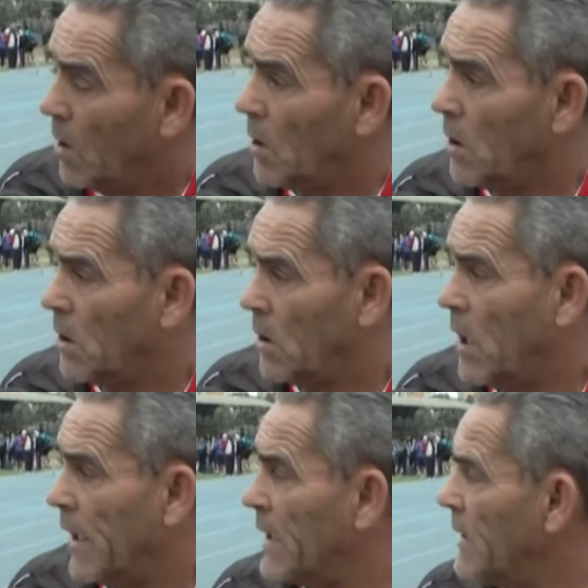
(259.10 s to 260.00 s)
Y
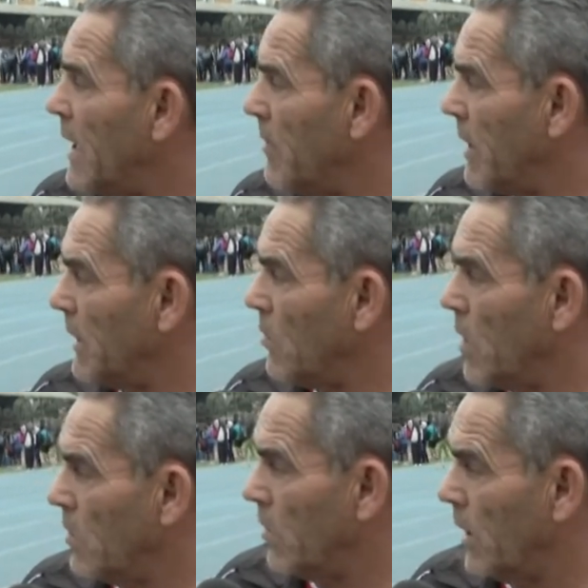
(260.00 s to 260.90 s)
desgraciadamente,
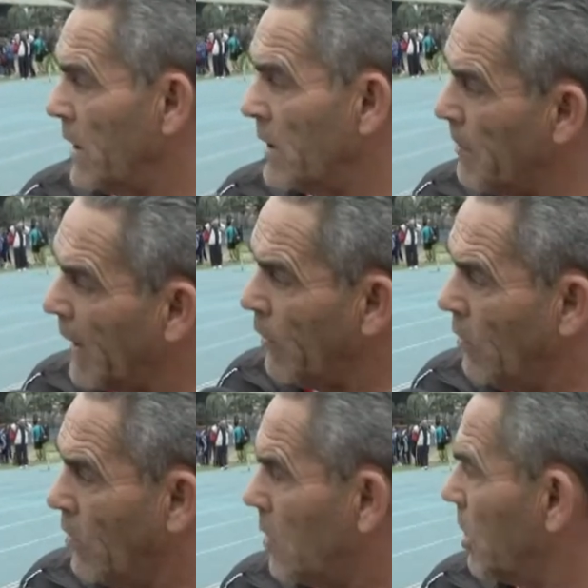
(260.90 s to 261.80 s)
bueno, en ese
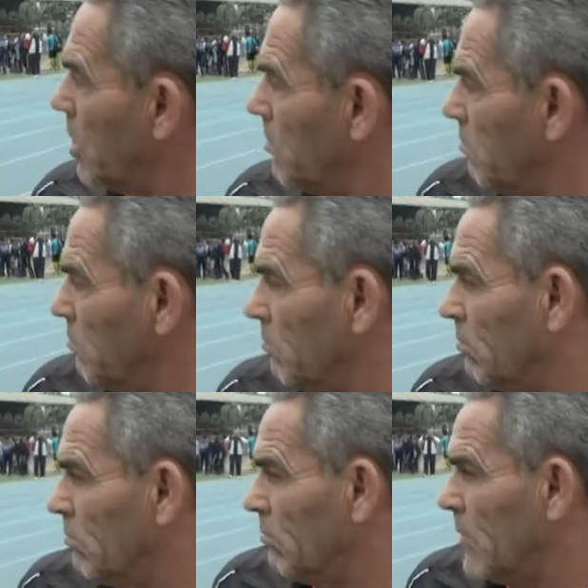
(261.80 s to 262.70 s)
periodo que
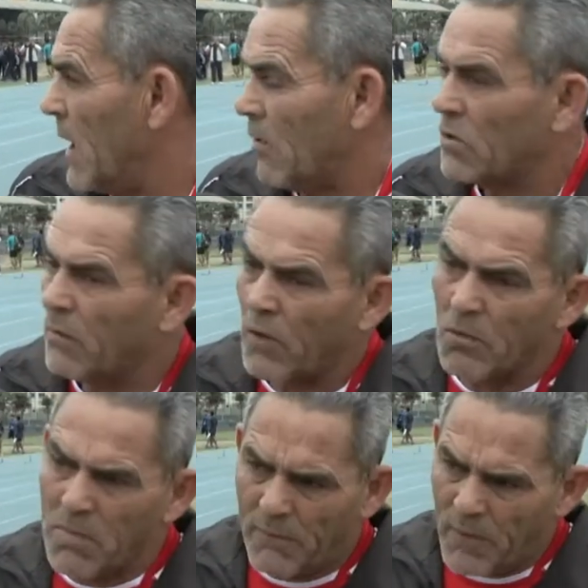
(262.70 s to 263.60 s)
las cosas
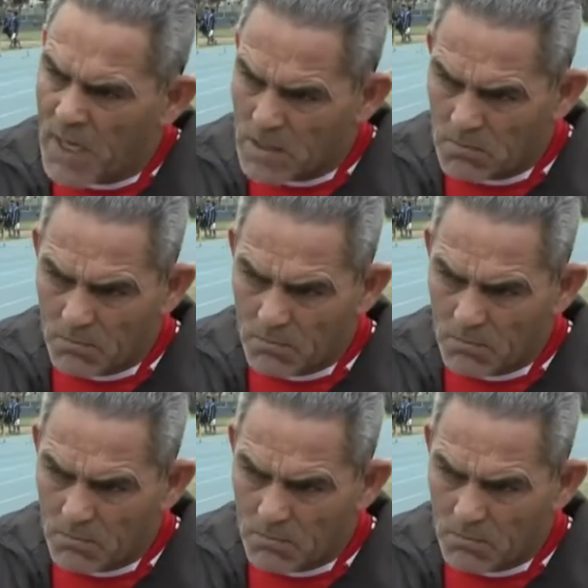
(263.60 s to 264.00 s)
fueron bien feas,